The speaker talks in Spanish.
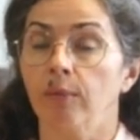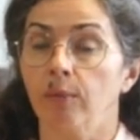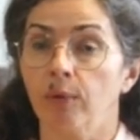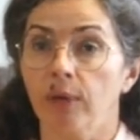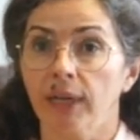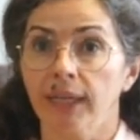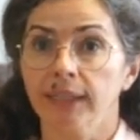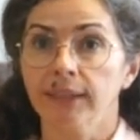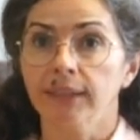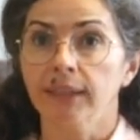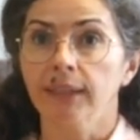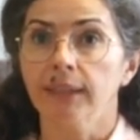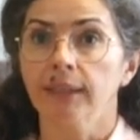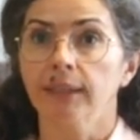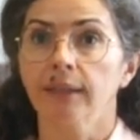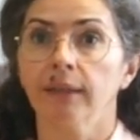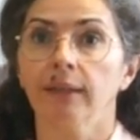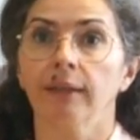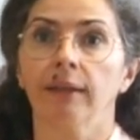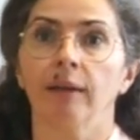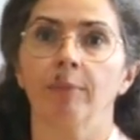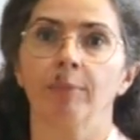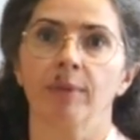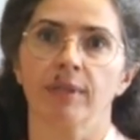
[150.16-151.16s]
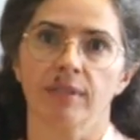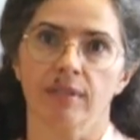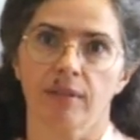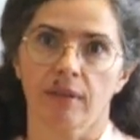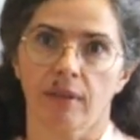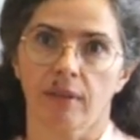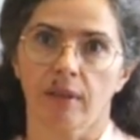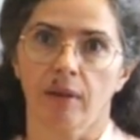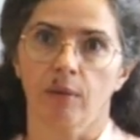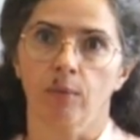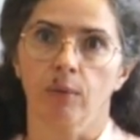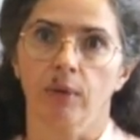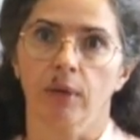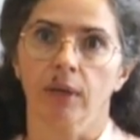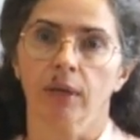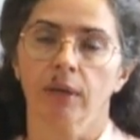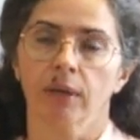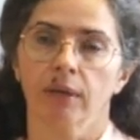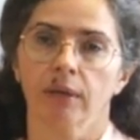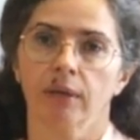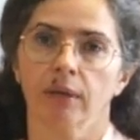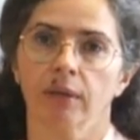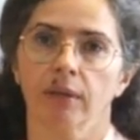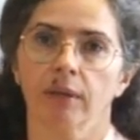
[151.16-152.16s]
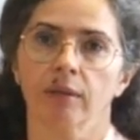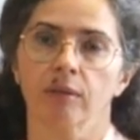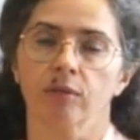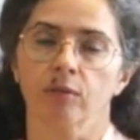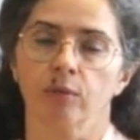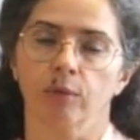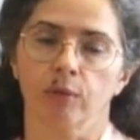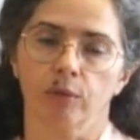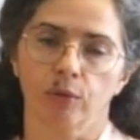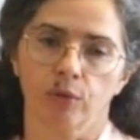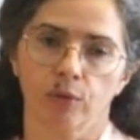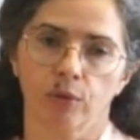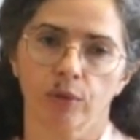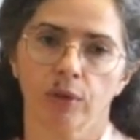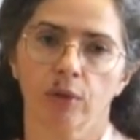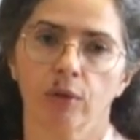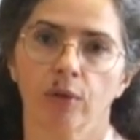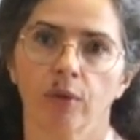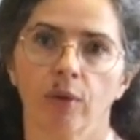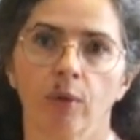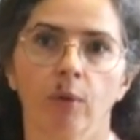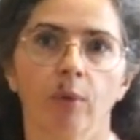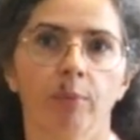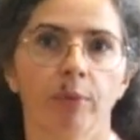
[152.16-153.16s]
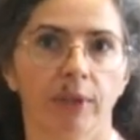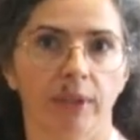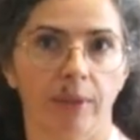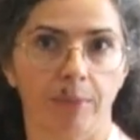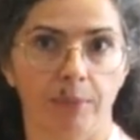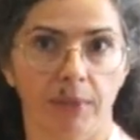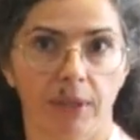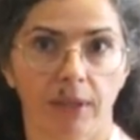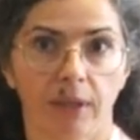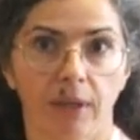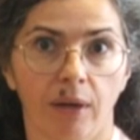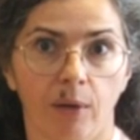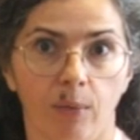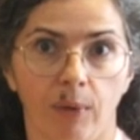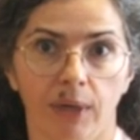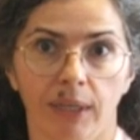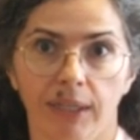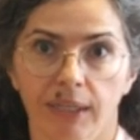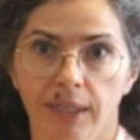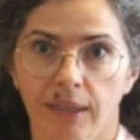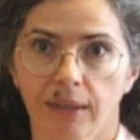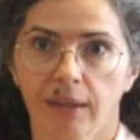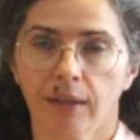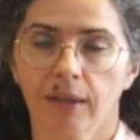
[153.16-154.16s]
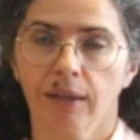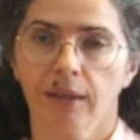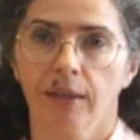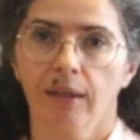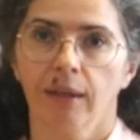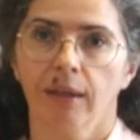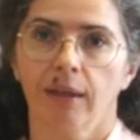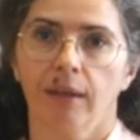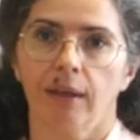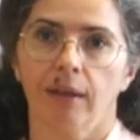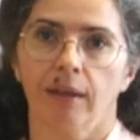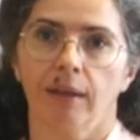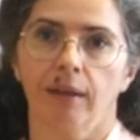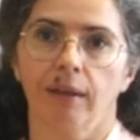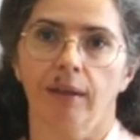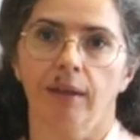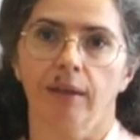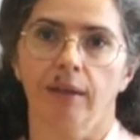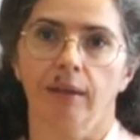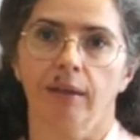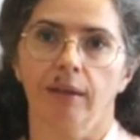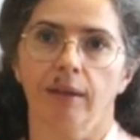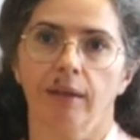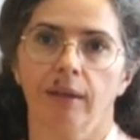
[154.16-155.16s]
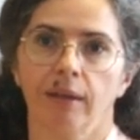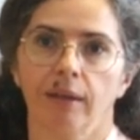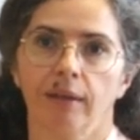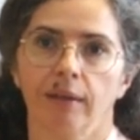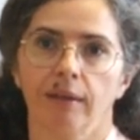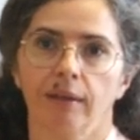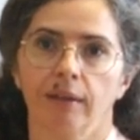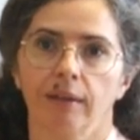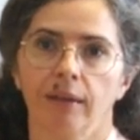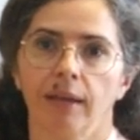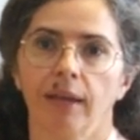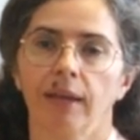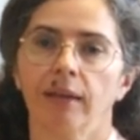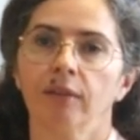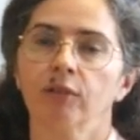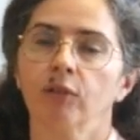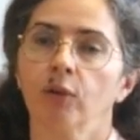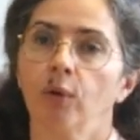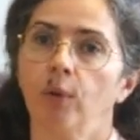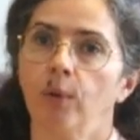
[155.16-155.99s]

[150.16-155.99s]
volátiles y la presencia de agua, eh, sobre todo hielo de agua, pero también de agua líquida, eh, en, estos